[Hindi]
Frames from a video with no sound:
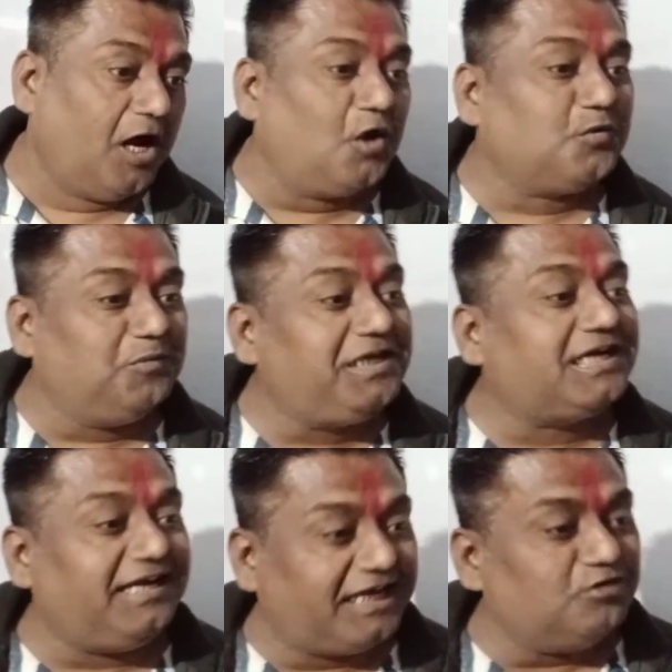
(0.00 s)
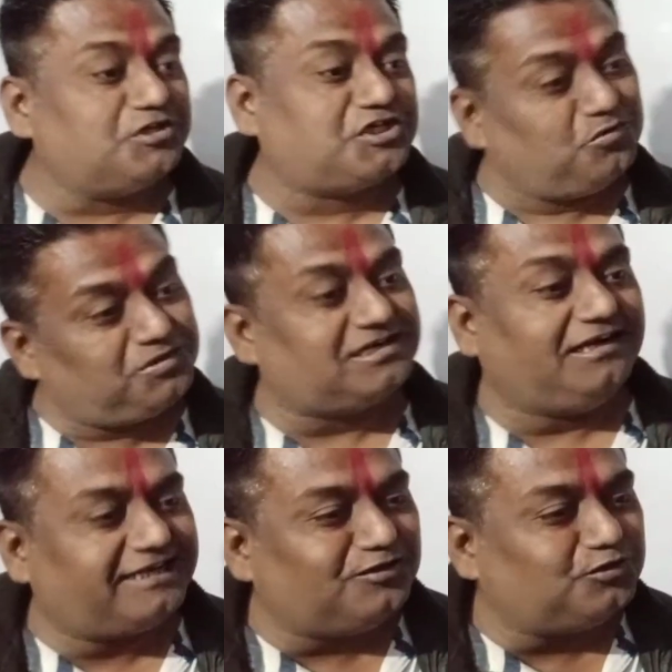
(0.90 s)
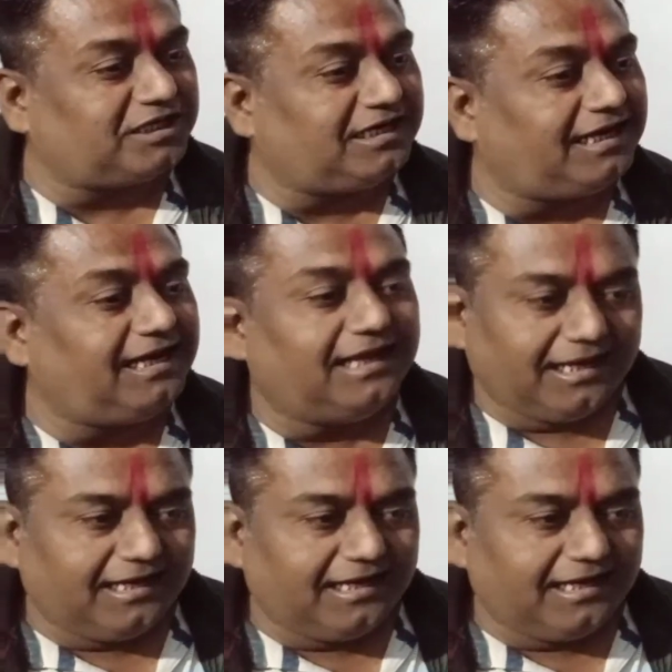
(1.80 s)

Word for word: और वो भी कंटिन्यूस चौबीस घंटे होते रहे